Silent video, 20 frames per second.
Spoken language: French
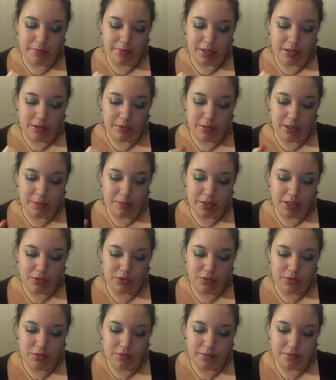en mettre
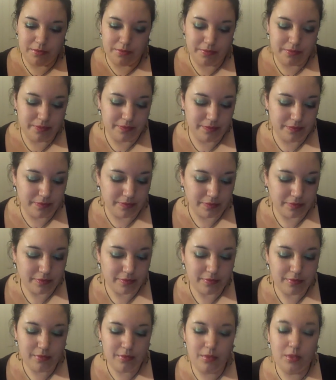partout.
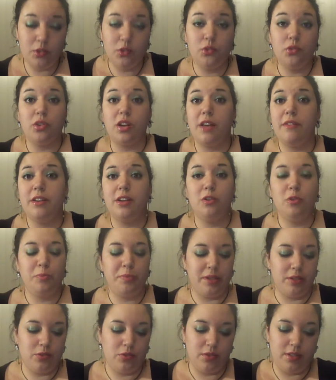Donc avec le
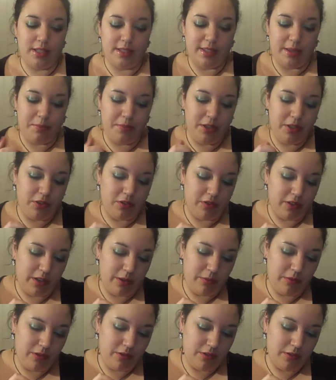pinceau, ça s'applique
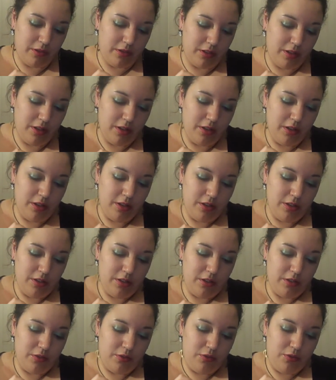vraiment euh,
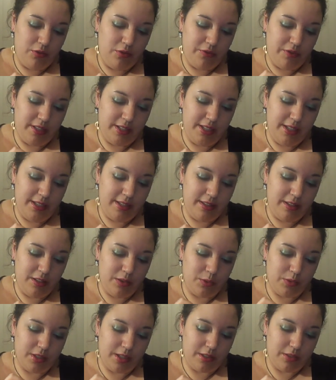d'une facilité
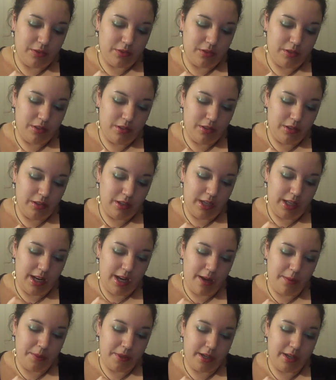déconcertante. Et
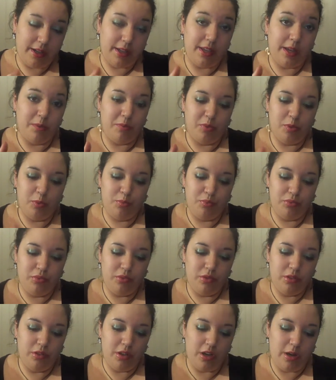là, après, il y a un peu de
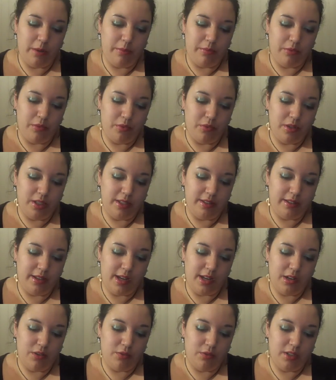poudre, hop, on
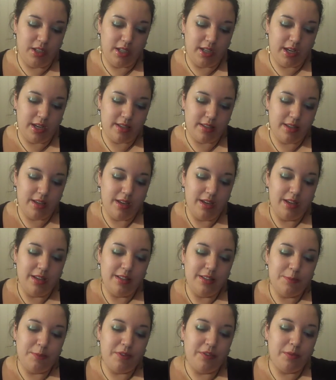l'étale, on l'écrase.
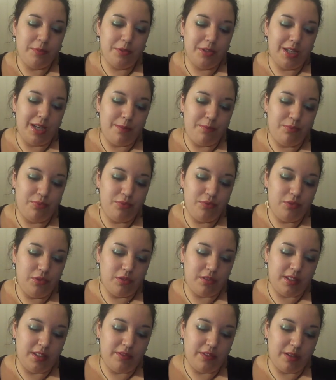C'est pas vraiment de la
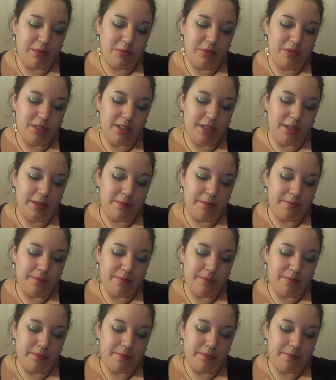poudre, c'est vraiment des...